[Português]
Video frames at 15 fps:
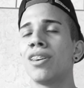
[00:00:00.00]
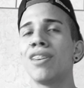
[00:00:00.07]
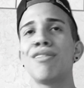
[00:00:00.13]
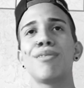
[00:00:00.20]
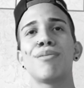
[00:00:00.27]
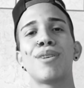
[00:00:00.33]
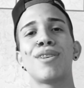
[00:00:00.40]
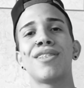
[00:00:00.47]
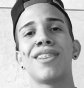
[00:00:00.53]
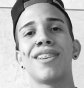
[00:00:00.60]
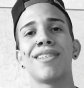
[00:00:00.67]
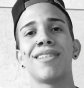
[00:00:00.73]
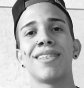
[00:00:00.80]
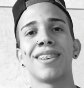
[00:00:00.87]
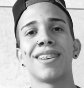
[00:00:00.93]
Que firmose tem
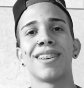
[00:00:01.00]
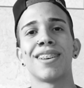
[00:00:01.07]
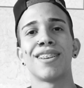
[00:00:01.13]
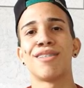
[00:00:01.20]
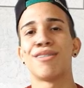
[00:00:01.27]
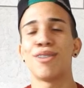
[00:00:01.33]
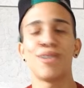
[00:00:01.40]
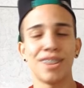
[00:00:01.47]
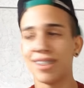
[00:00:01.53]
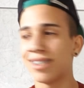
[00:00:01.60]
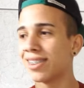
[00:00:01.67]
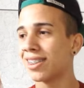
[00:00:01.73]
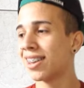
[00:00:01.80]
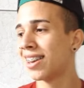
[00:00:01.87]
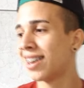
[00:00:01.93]
ali? Né?
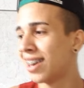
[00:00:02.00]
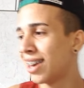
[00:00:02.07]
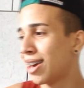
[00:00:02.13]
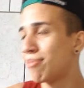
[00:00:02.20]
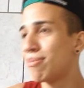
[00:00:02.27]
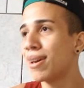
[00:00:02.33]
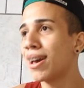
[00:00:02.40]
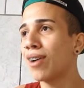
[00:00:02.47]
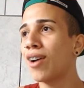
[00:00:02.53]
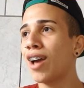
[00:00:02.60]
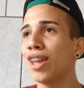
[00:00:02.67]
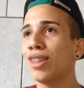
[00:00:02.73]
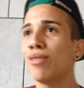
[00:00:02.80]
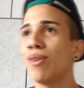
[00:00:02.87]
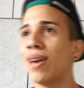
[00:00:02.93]
Foda-se pegar
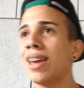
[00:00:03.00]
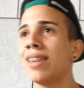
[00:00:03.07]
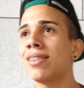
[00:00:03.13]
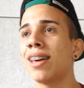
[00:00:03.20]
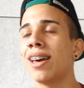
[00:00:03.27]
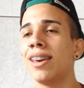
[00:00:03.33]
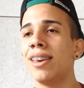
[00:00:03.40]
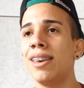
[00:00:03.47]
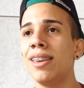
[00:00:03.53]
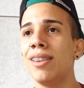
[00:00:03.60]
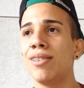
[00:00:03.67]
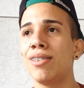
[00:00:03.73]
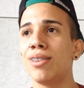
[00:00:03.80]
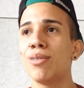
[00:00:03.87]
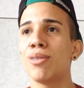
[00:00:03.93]
qualquer doença aí,
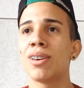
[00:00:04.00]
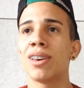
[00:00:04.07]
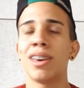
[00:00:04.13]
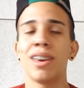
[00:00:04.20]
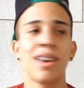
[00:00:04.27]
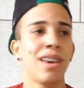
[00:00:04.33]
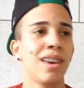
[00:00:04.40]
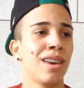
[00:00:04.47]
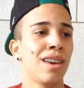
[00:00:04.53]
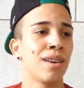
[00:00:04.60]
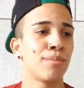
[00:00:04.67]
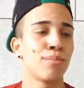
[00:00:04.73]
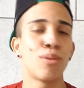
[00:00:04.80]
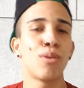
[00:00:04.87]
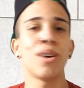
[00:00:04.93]
não sei o que,
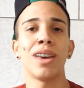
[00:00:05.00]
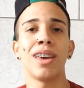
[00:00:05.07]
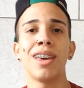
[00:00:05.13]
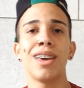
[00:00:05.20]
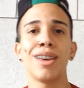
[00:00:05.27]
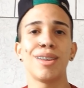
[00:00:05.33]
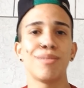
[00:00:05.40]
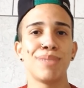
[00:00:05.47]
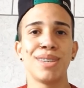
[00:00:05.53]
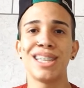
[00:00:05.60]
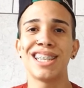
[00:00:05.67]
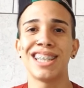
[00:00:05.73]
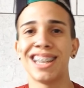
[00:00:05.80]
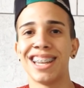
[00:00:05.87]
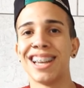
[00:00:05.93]
morrer,
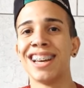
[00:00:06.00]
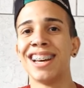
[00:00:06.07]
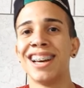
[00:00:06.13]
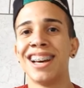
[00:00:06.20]
mentira.